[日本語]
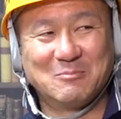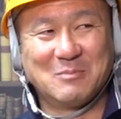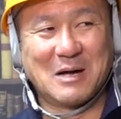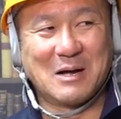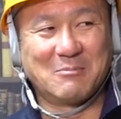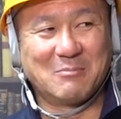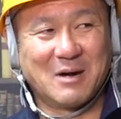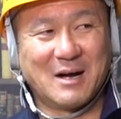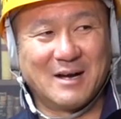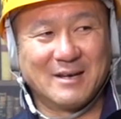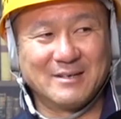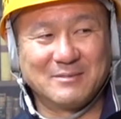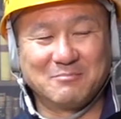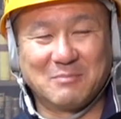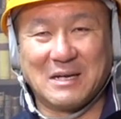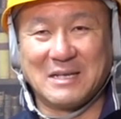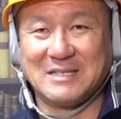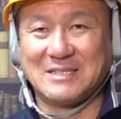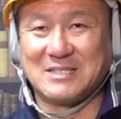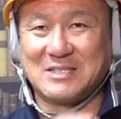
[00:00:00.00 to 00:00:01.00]
まあまあ、
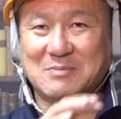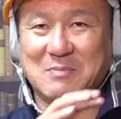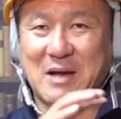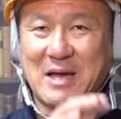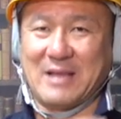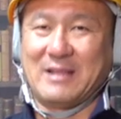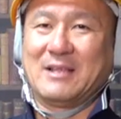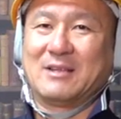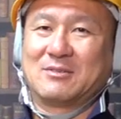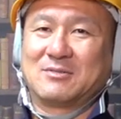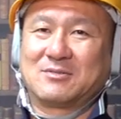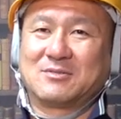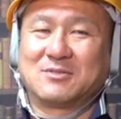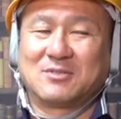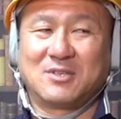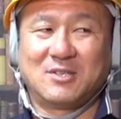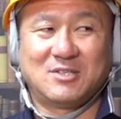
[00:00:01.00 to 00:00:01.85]
まあ1万円だとするね。